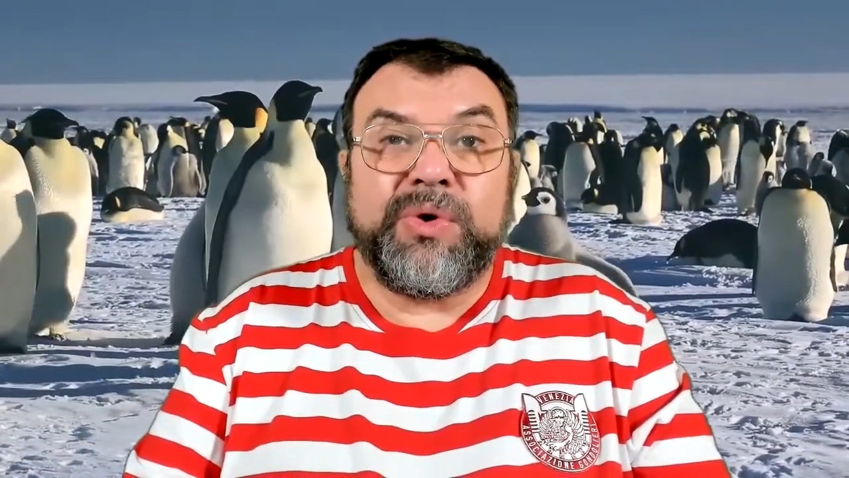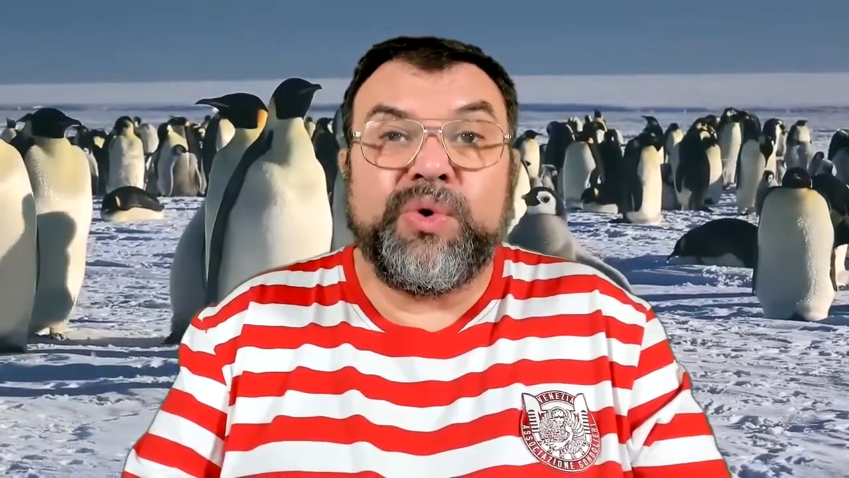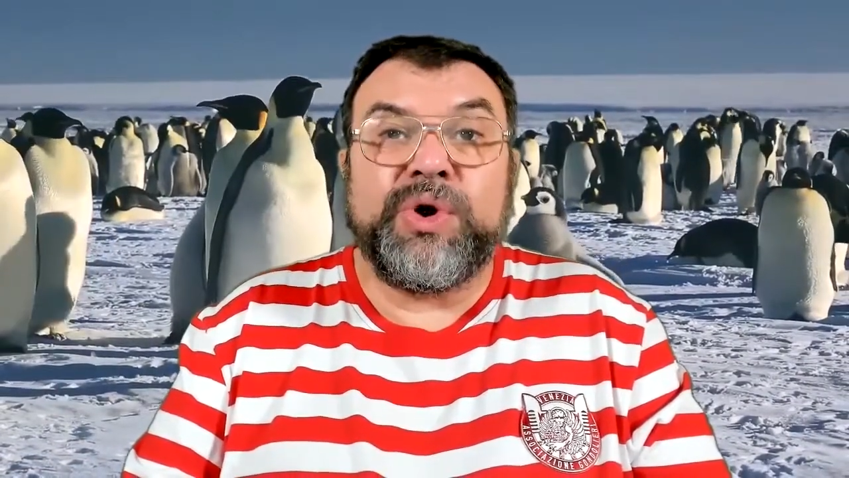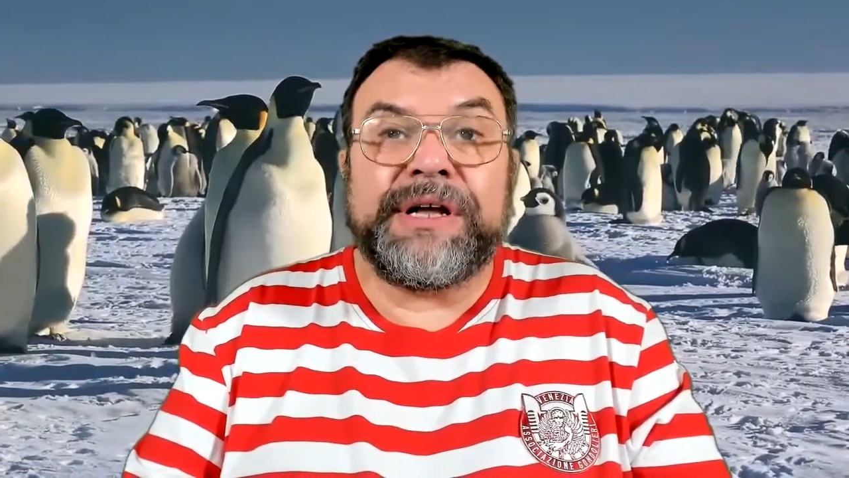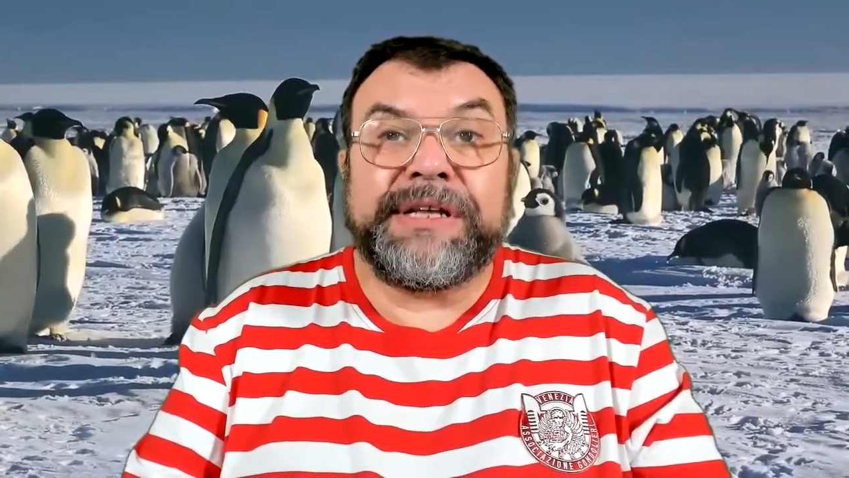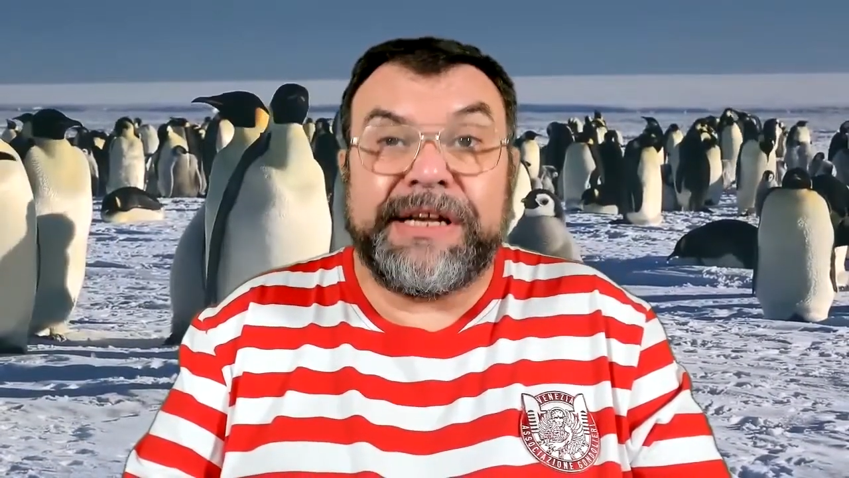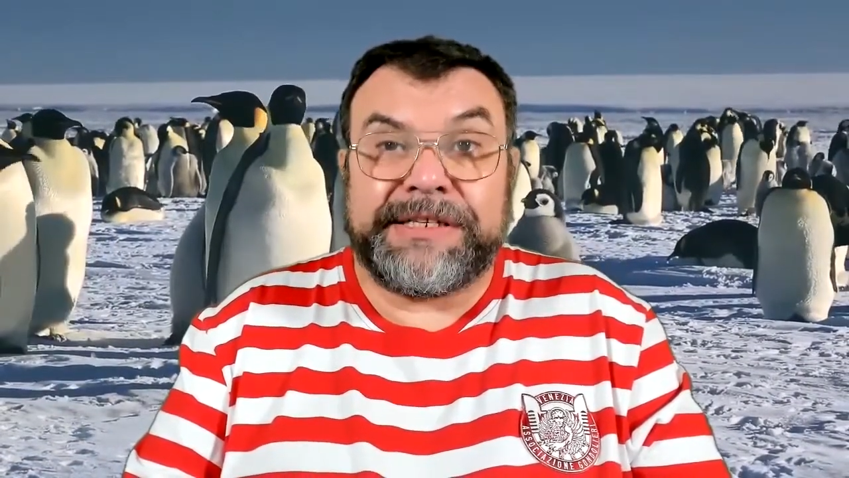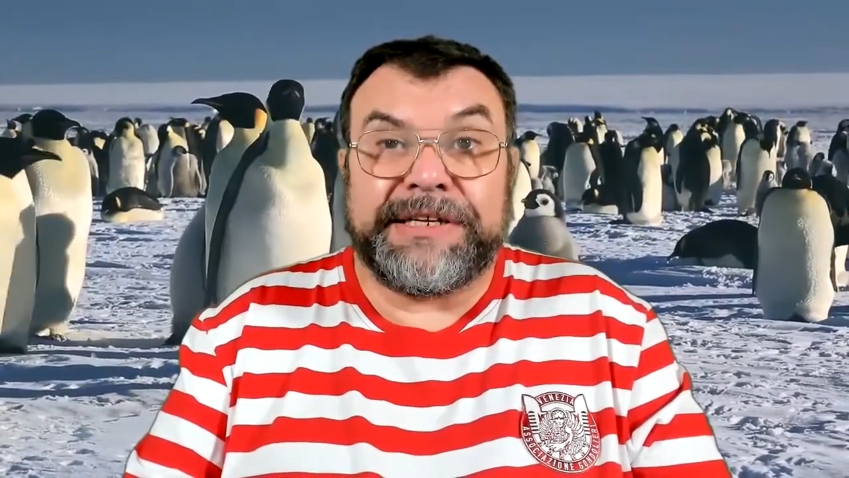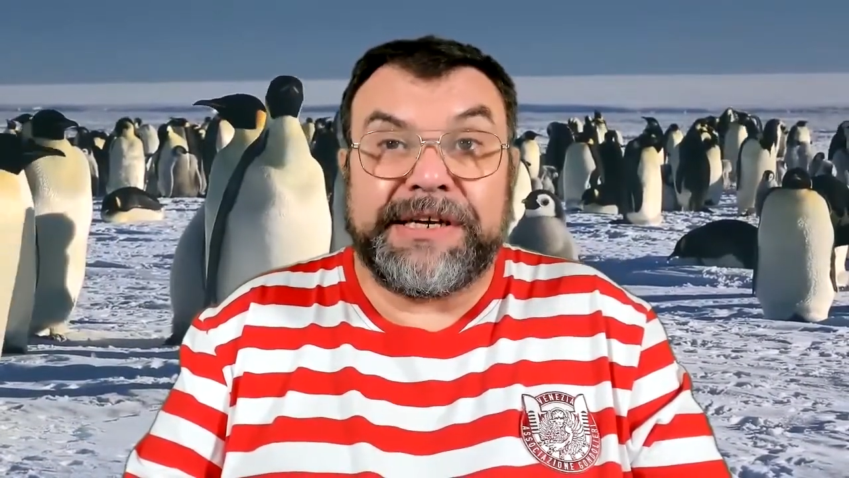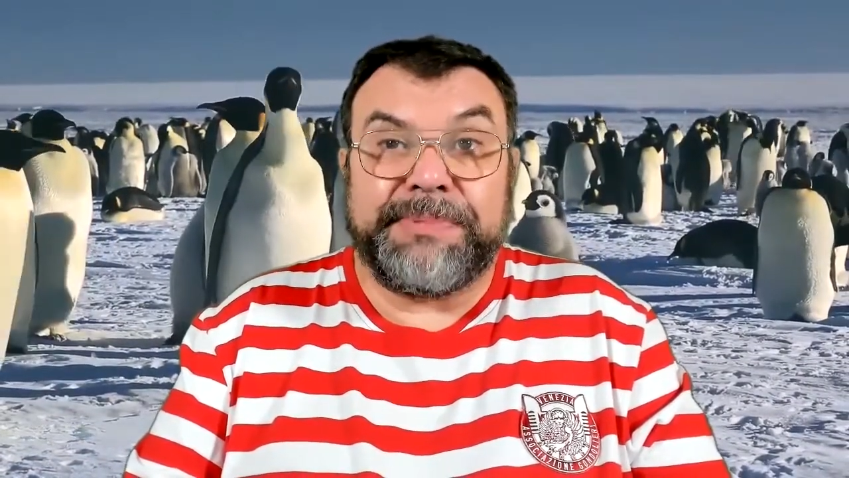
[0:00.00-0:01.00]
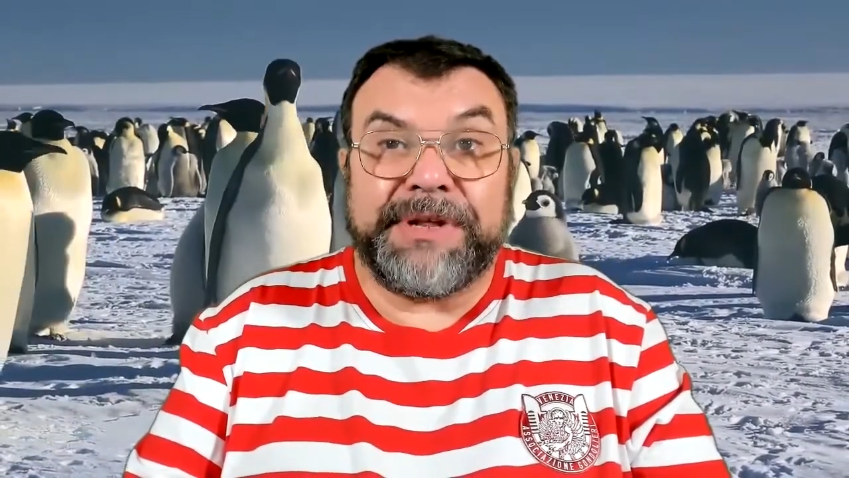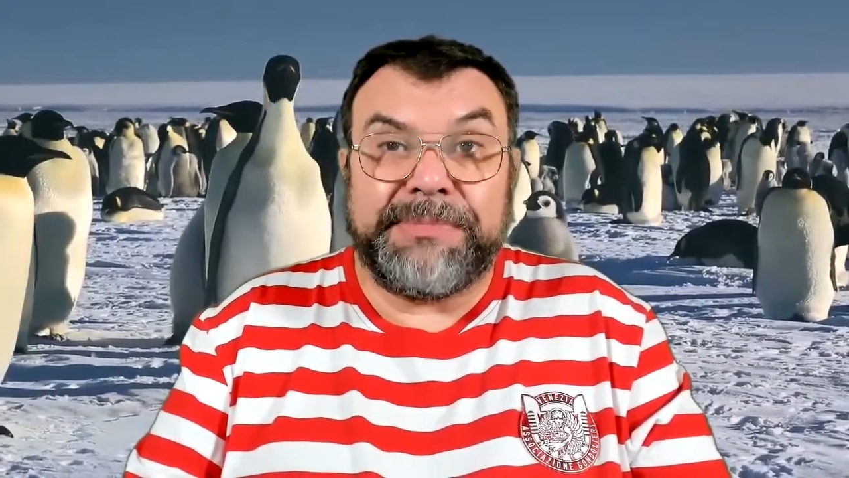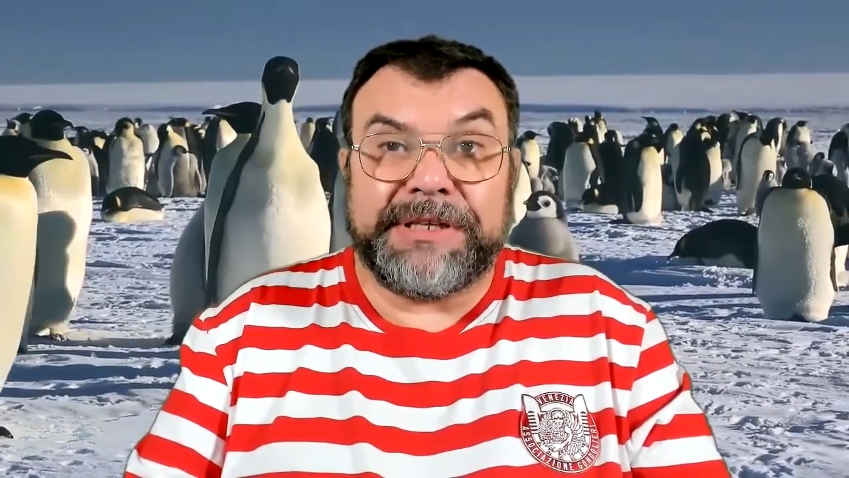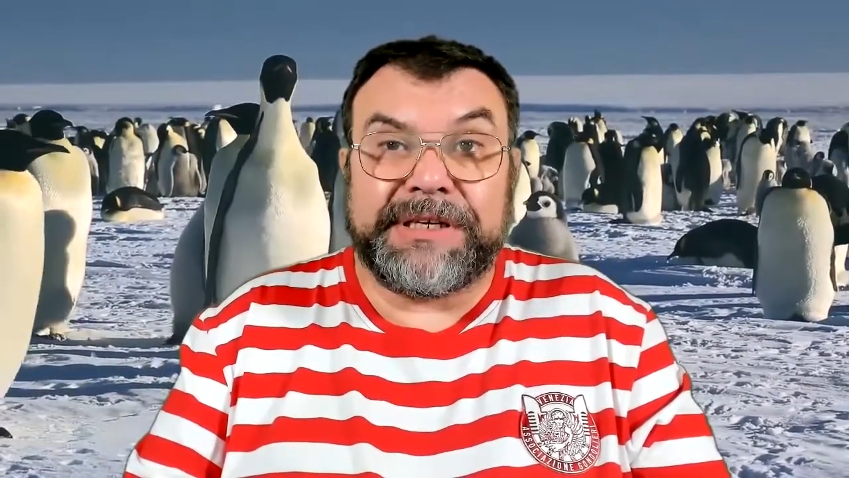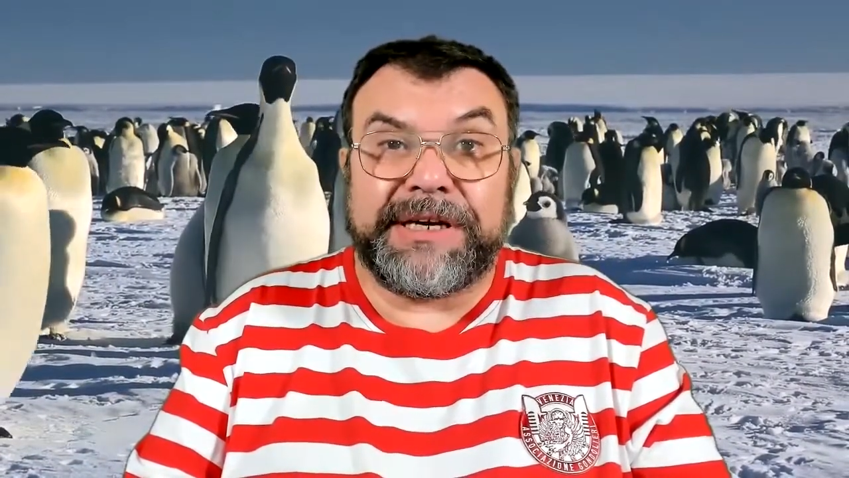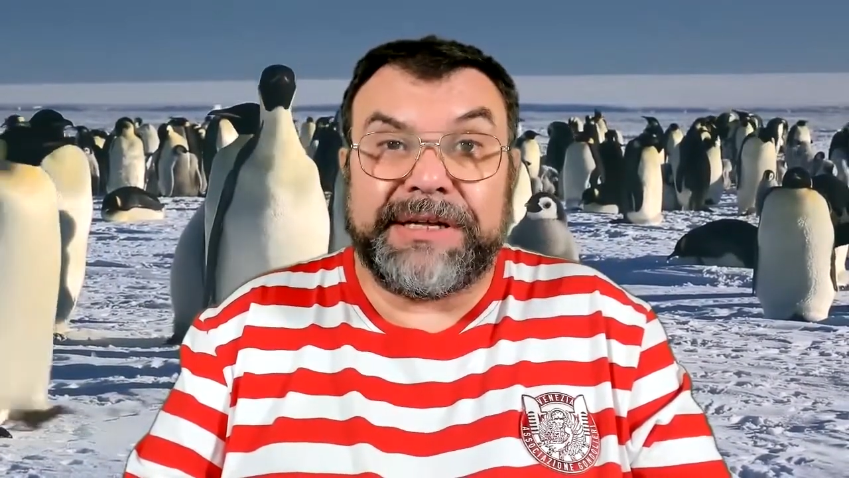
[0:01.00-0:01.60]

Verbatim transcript: о нескольких предметах,